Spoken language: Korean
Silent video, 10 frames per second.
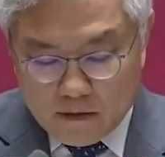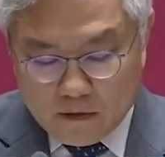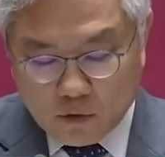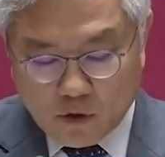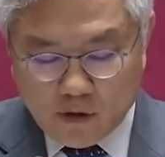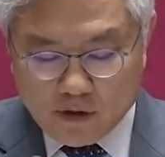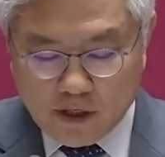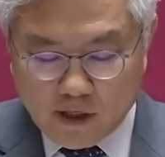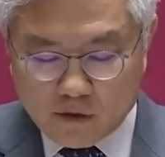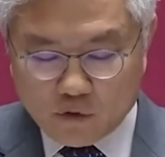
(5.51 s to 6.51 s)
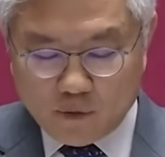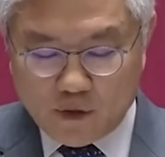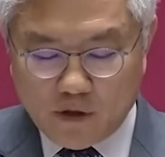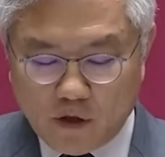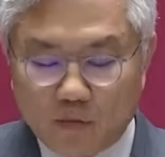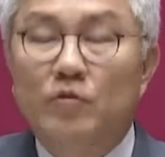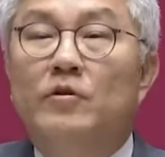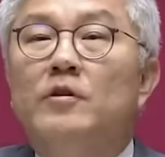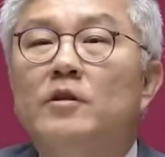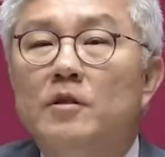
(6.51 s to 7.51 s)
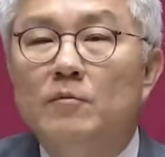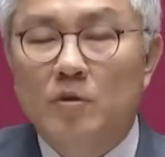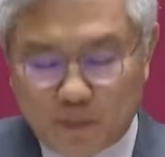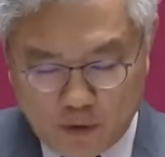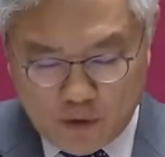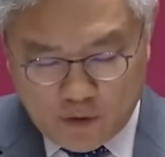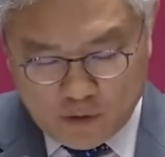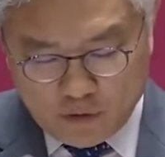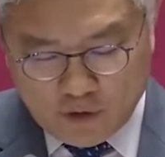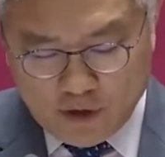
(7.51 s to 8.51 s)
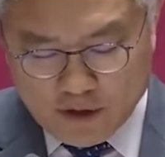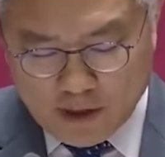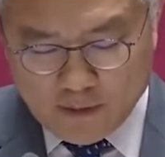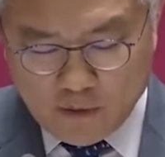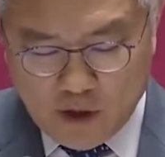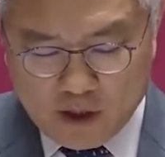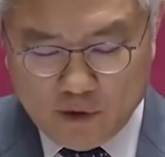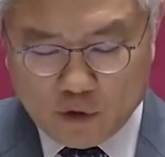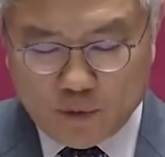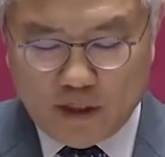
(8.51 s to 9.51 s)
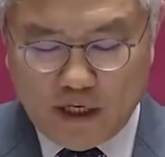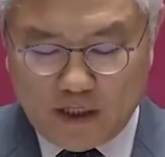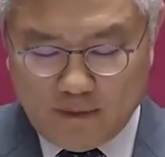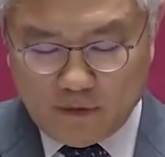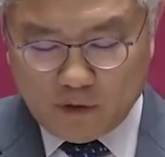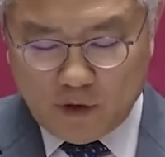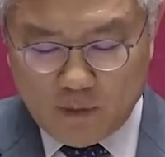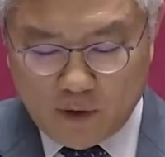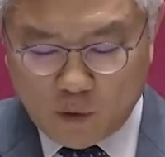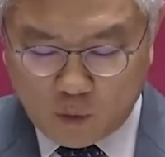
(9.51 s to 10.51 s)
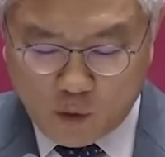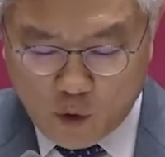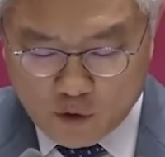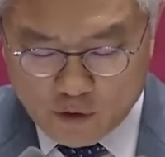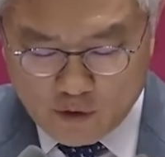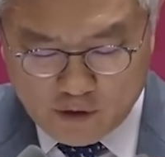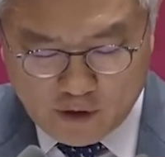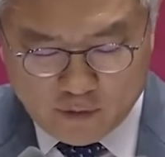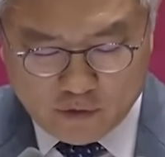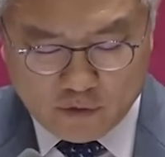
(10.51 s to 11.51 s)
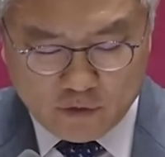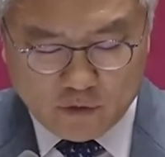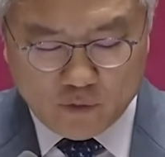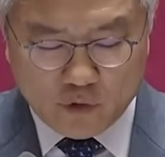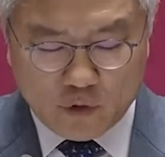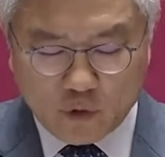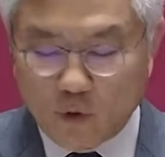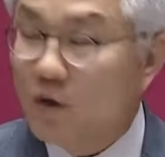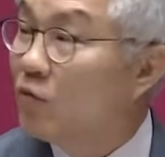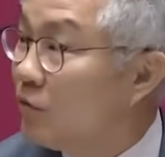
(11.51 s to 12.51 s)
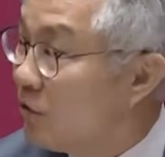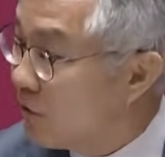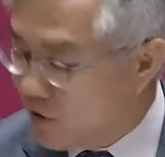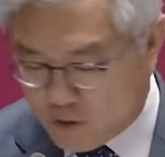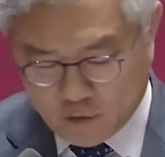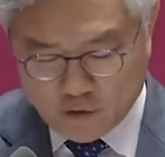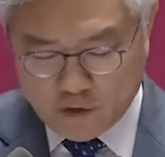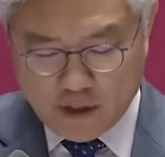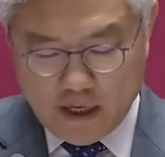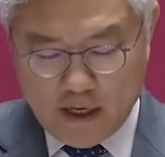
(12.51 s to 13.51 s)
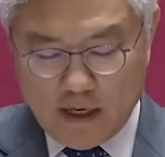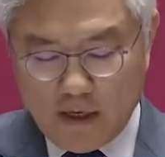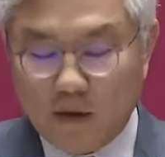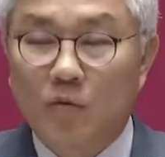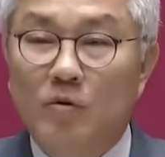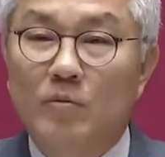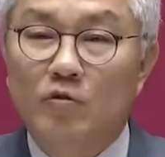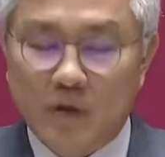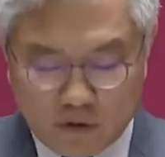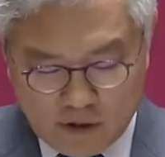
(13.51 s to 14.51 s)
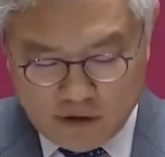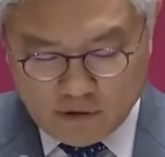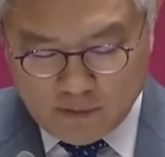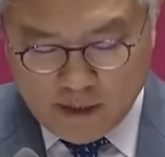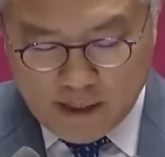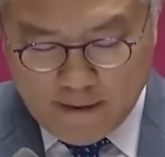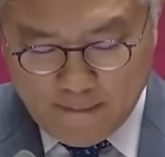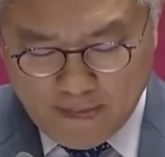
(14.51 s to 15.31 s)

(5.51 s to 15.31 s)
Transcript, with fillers: 존경하고 사랑하는 국민 여러분, 김진표 국회의장님과 김영주 부의장님, 선배 동료 의원 여러분, 국무총리와 국무위원 여러분, 더불어민주당 최강욱입니다.